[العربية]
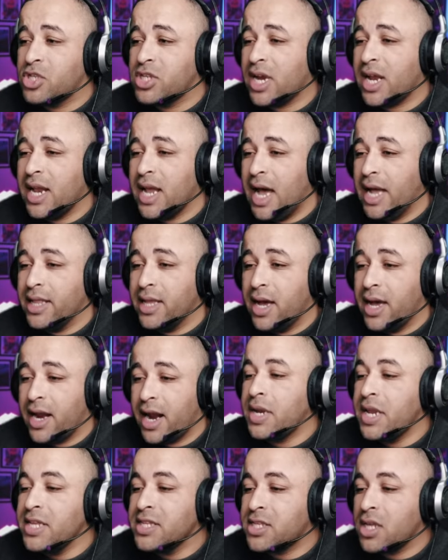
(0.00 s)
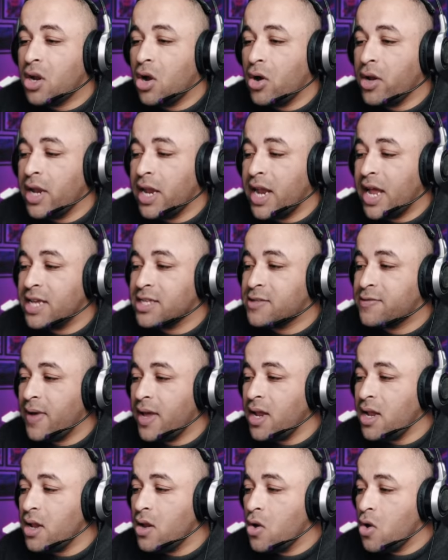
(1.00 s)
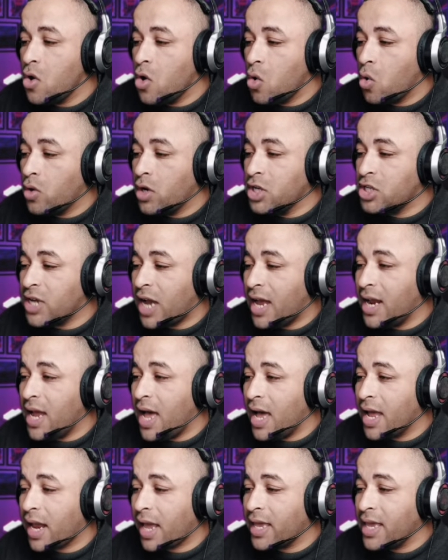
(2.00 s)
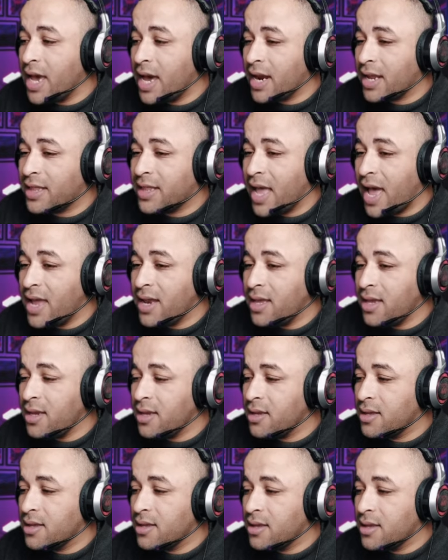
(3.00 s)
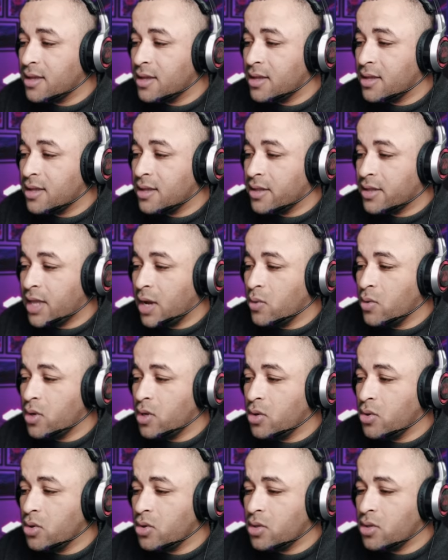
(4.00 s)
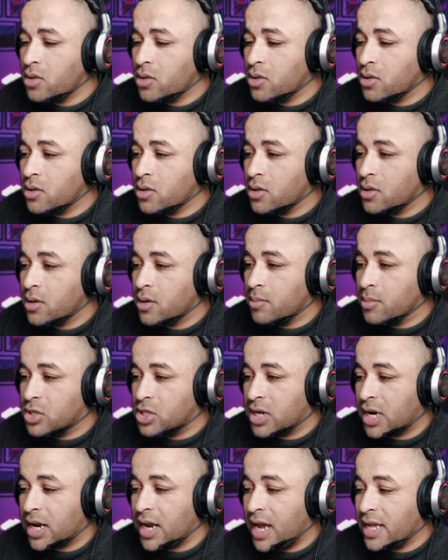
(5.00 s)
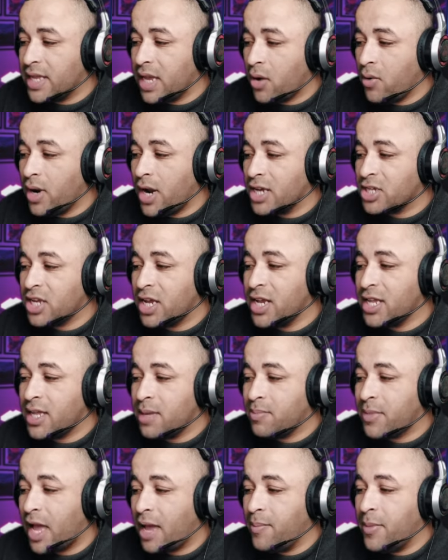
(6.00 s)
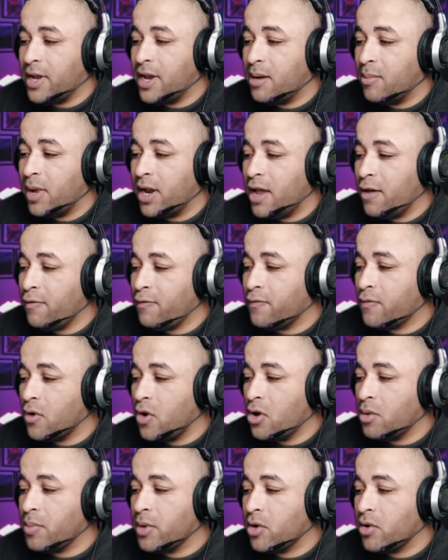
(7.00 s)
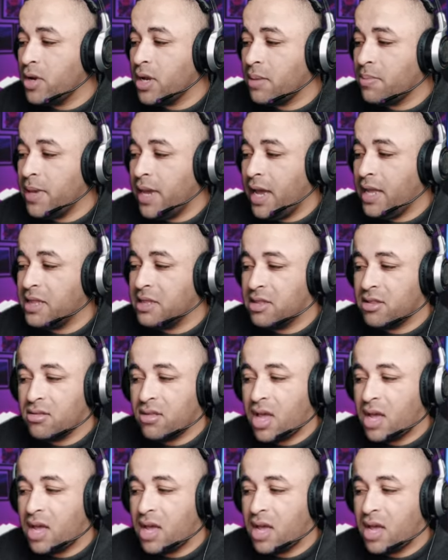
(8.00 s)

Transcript: بالشكل هذا ننزل هون للاسفل ونيجي على الخيار الثاني داونلود بالشكل هذا يا اخوان عشان يتم تحميل الملف هون بيقول لك بيعد